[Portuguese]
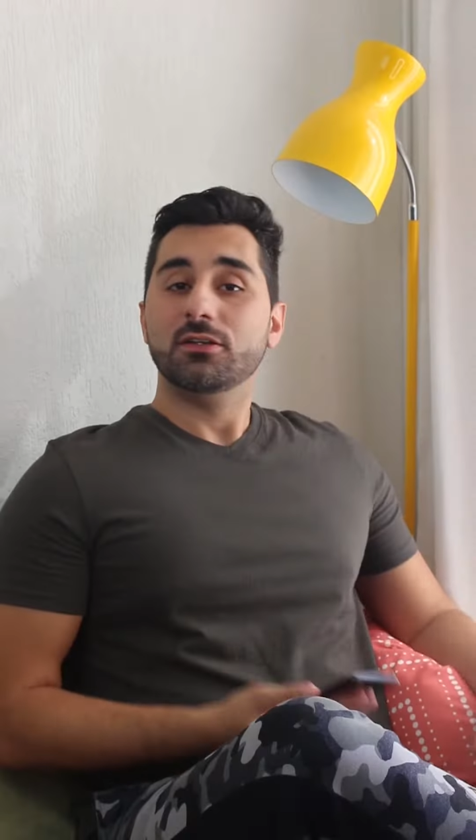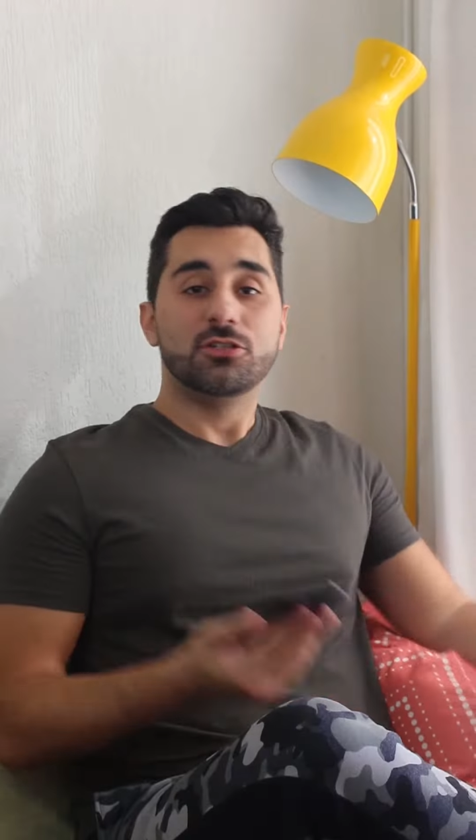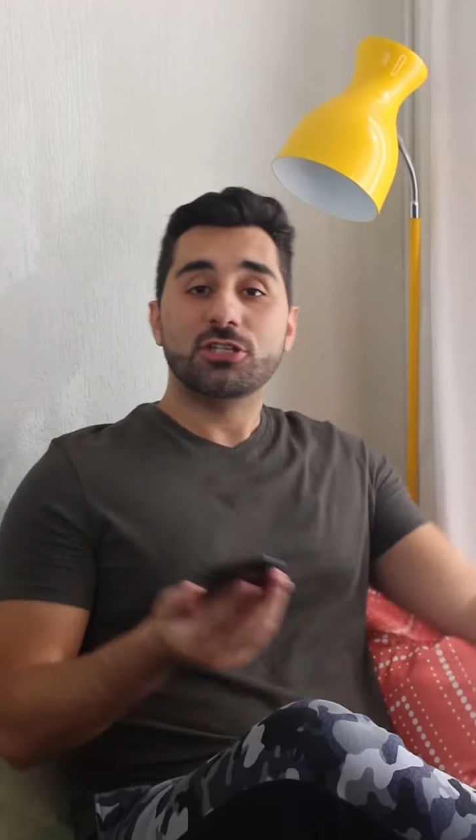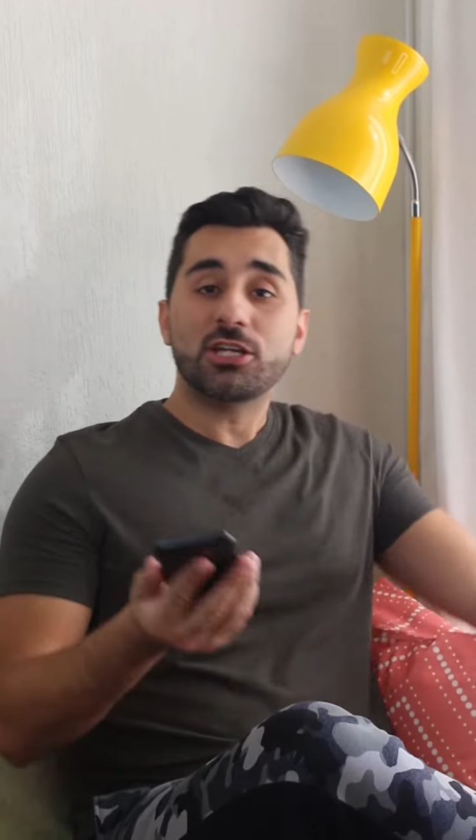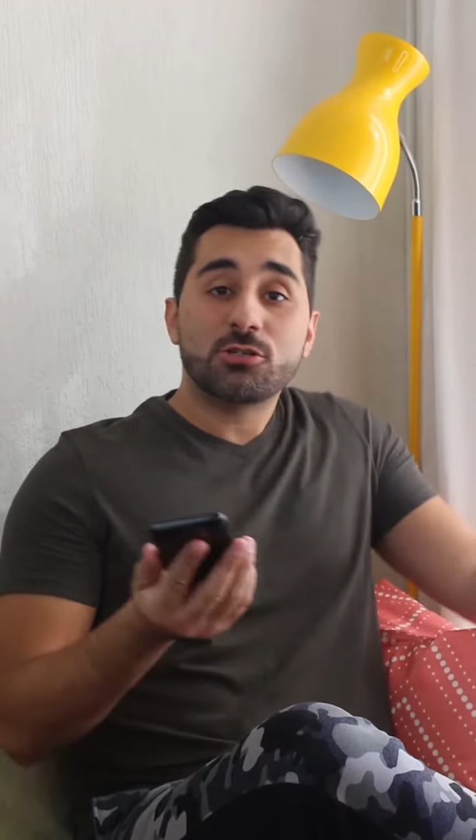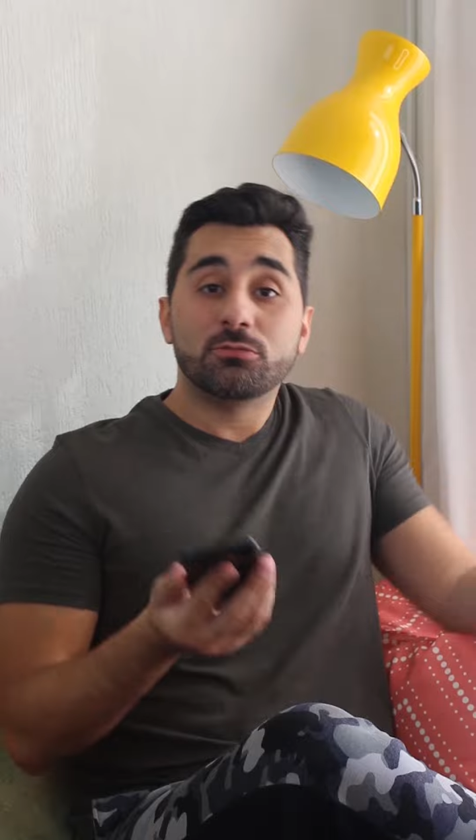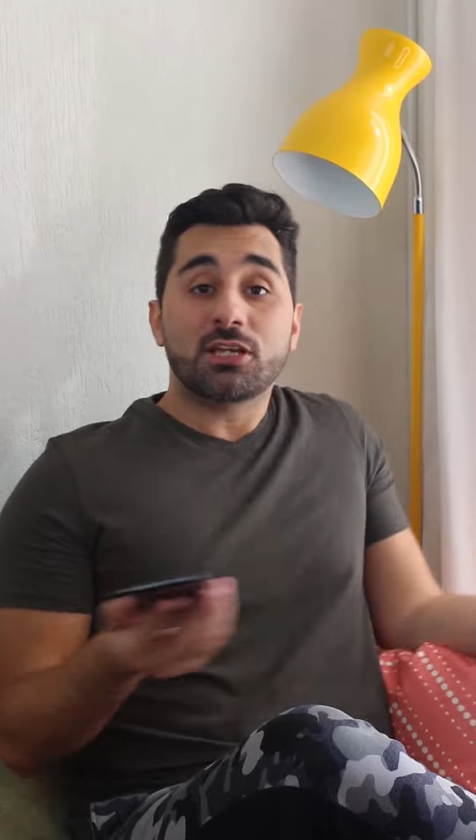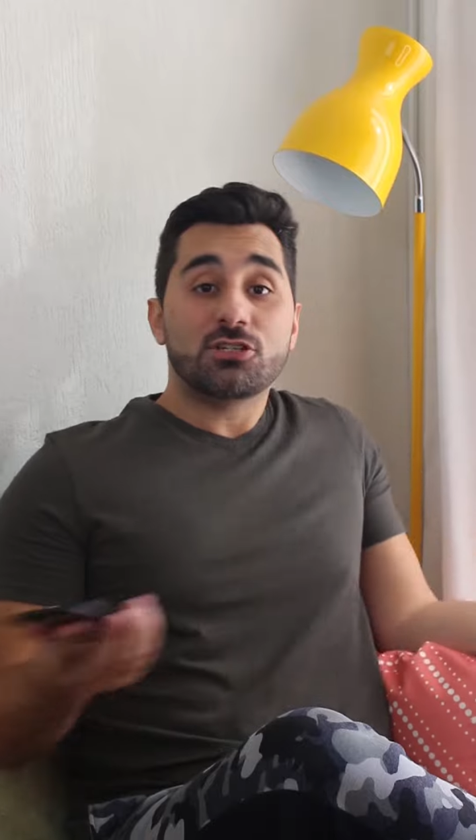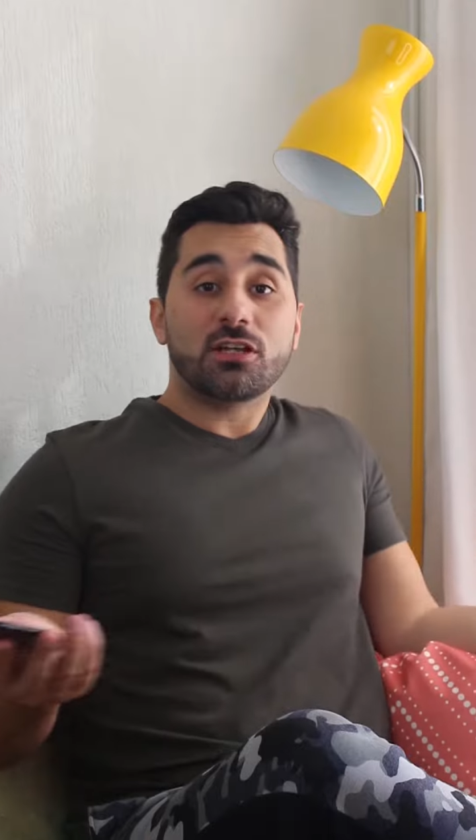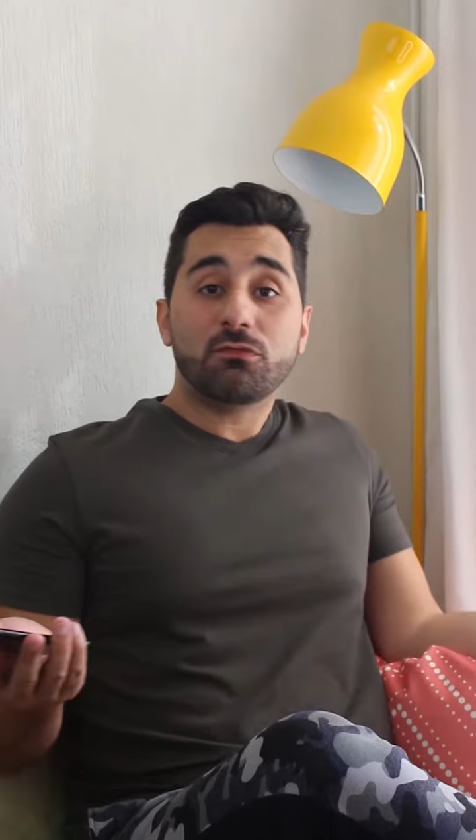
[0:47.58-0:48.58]
Gente, não
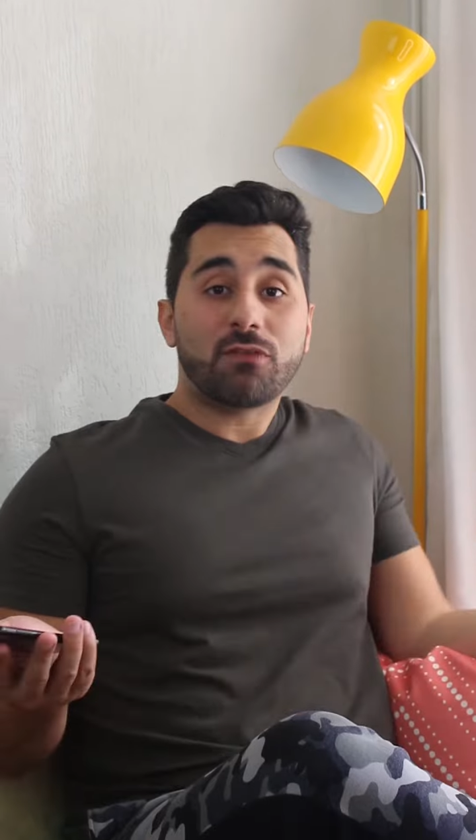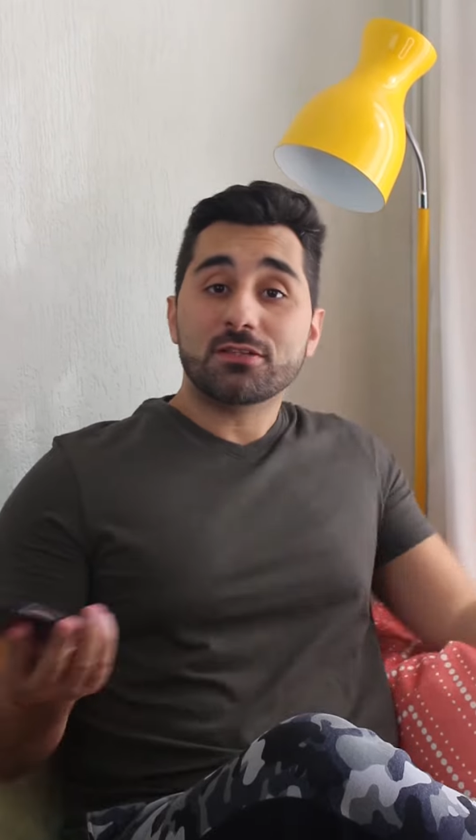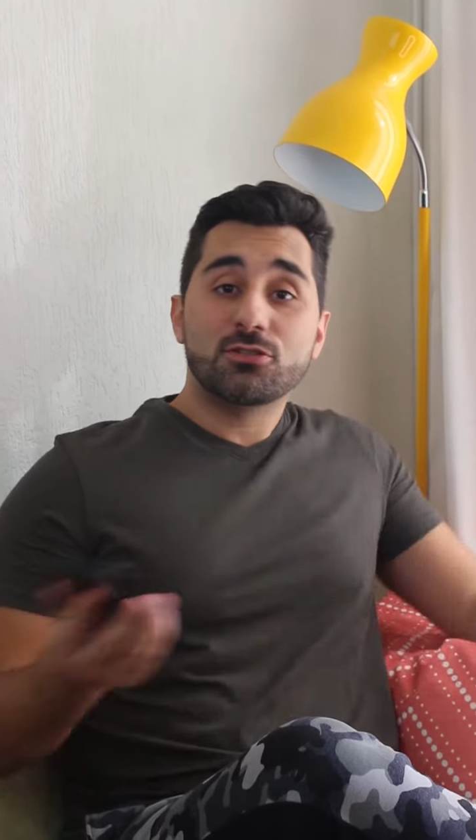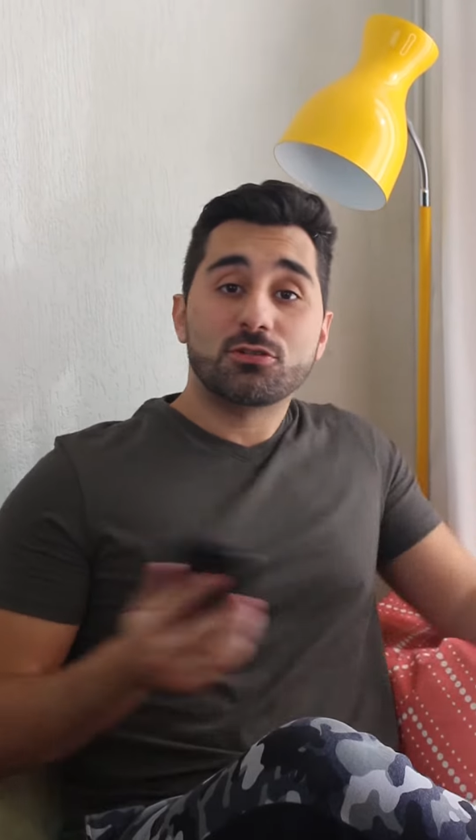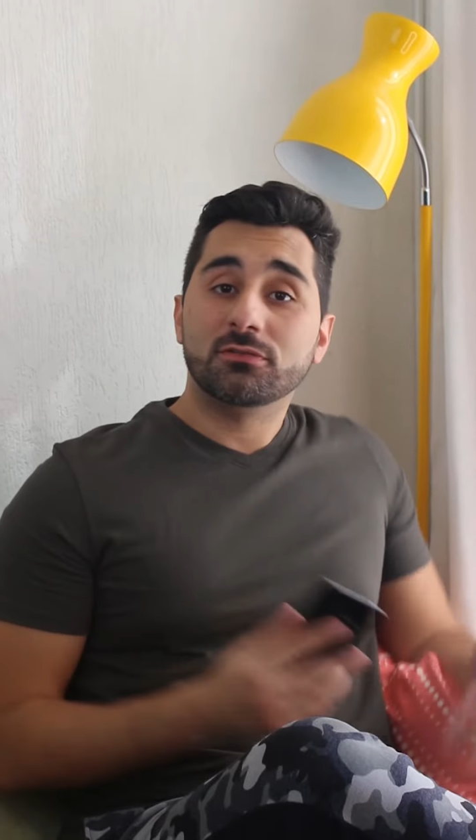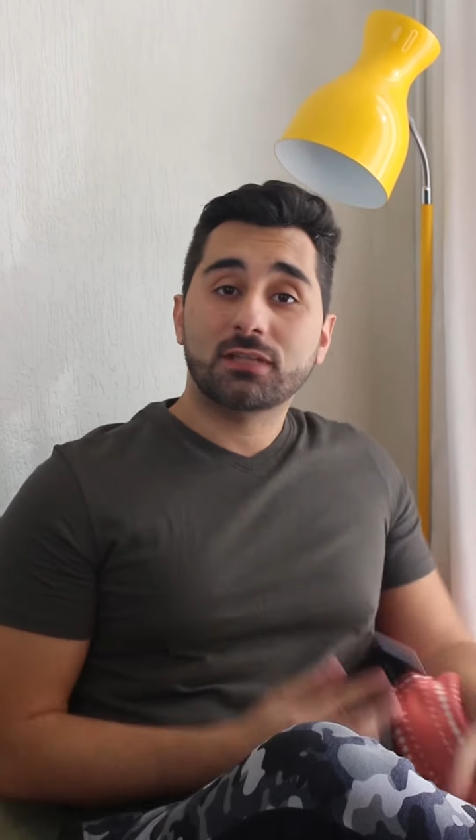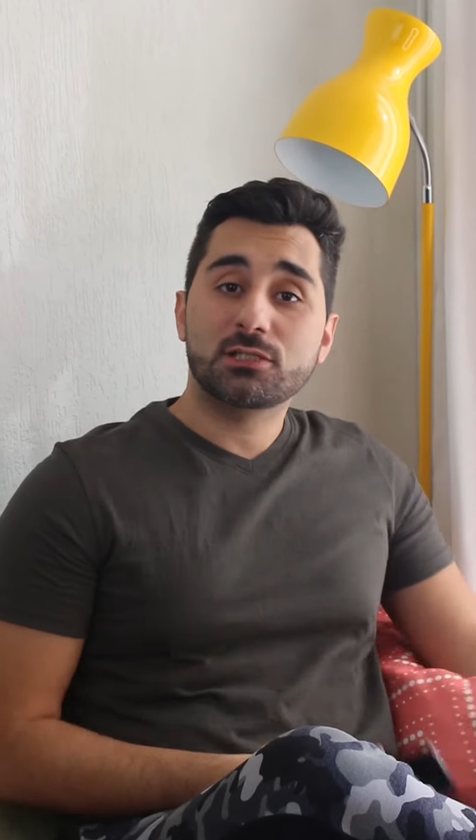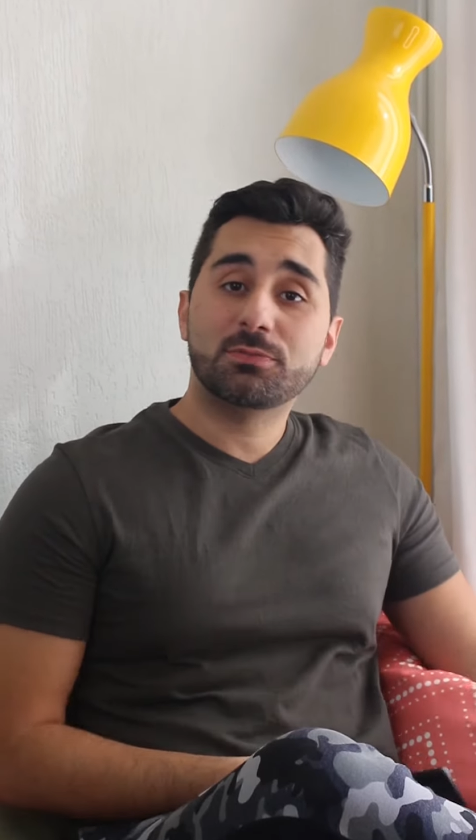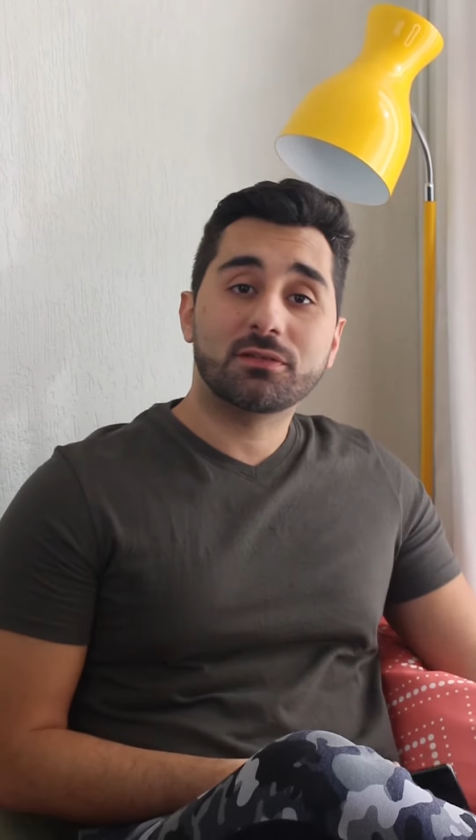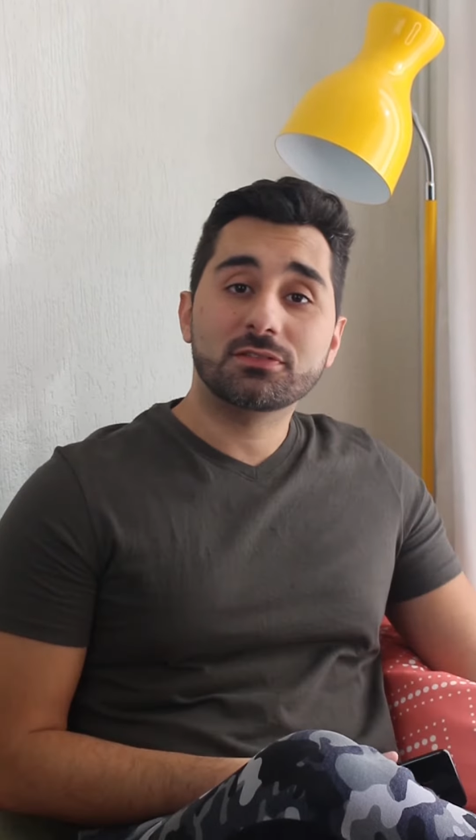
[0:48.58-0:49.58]
tem jeito fácil de contar
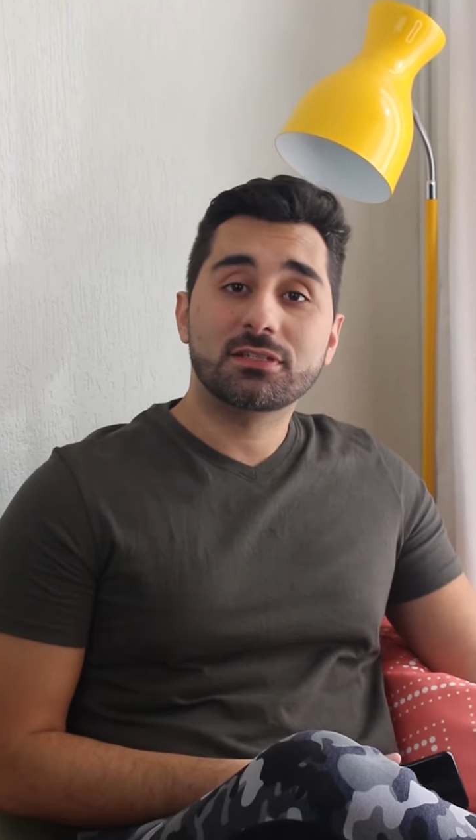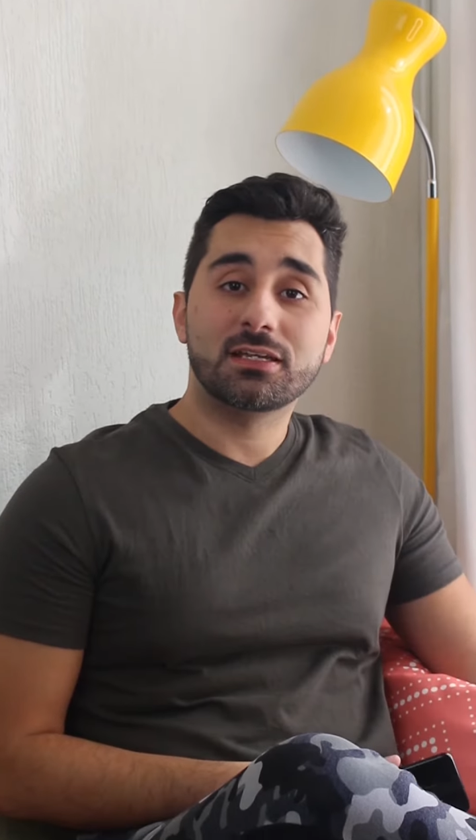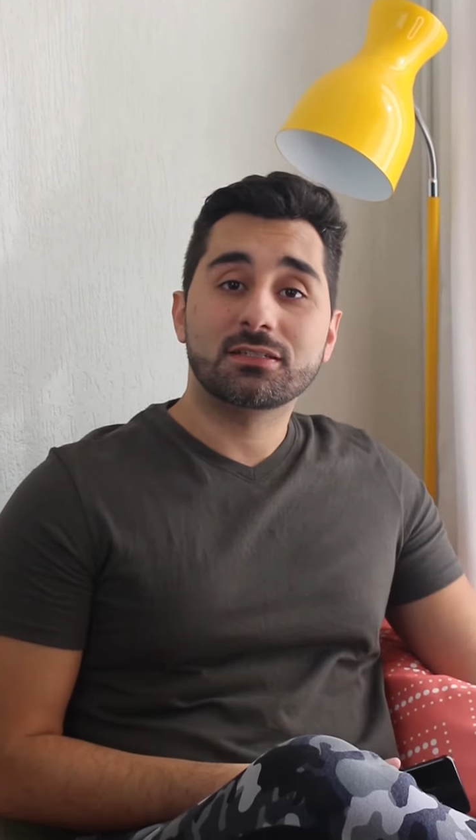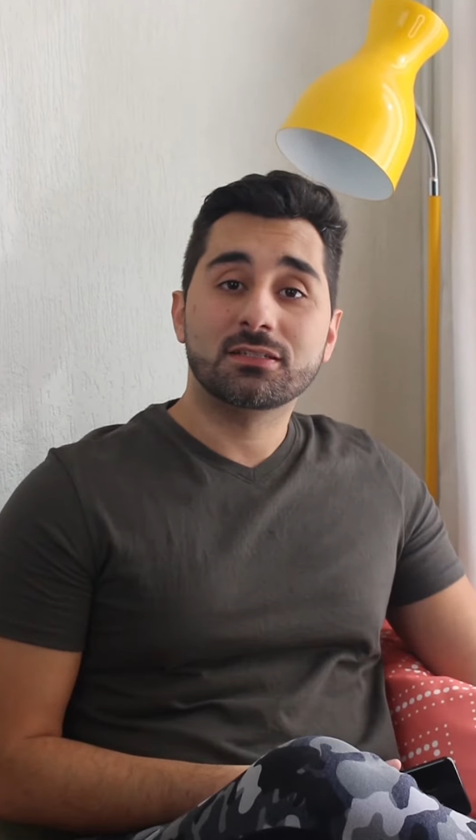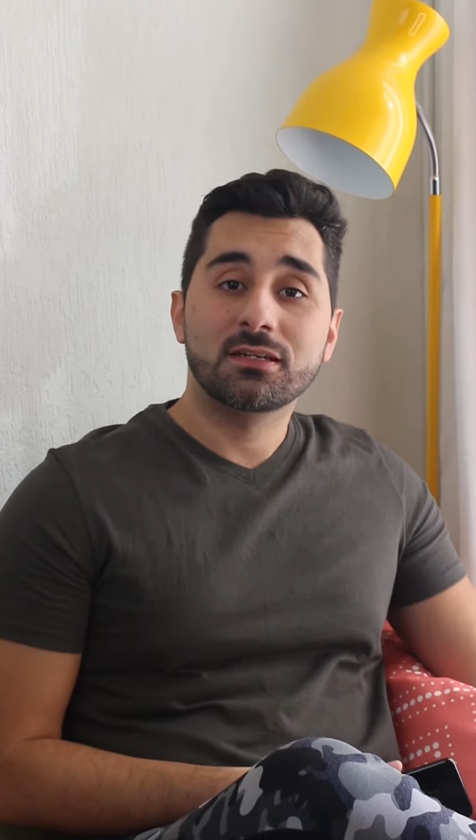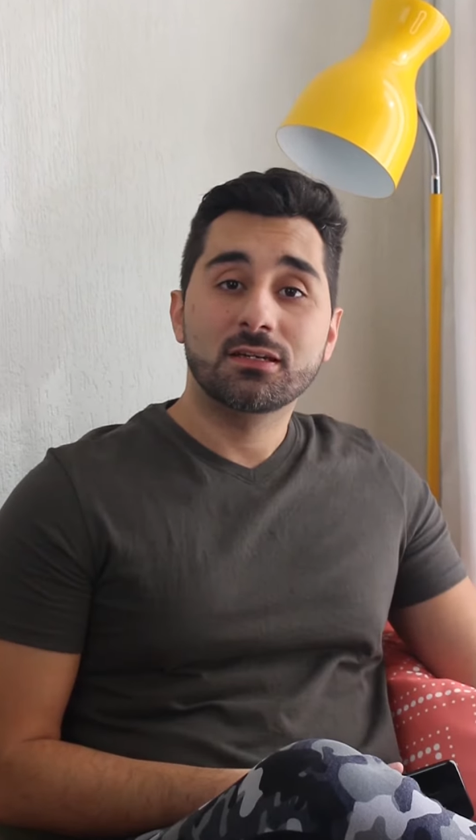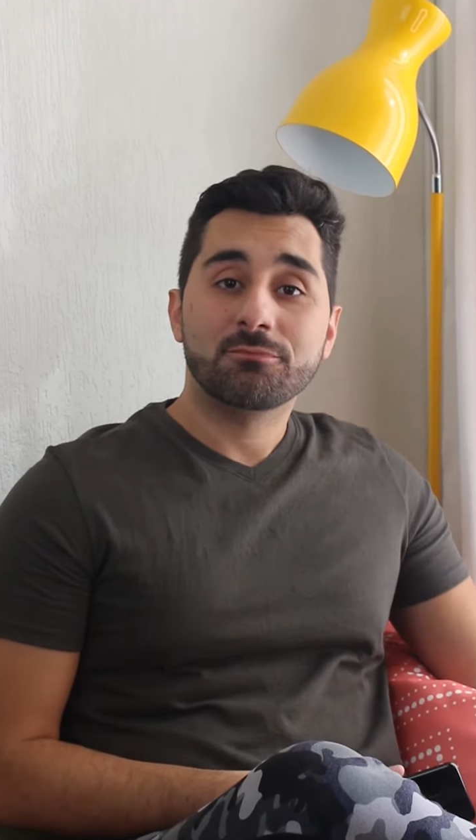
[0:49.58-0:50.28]
isso para vocês.